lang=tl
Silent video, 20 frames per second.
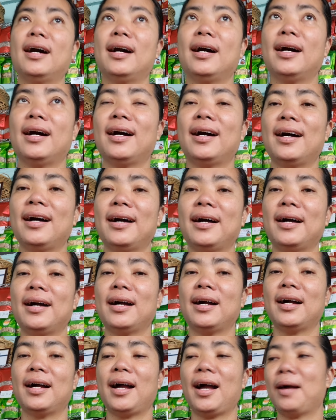Uh,
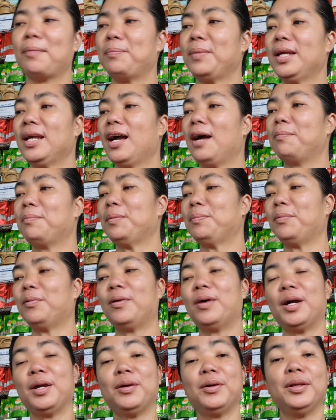ah, happy happy
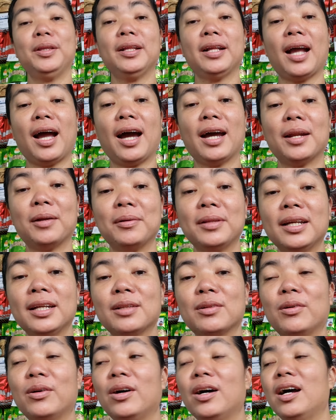po ngayon araw
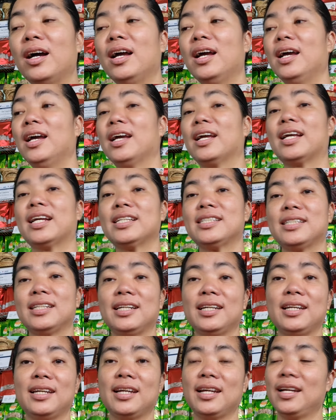na ito
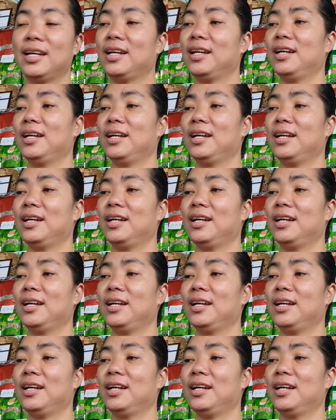kasi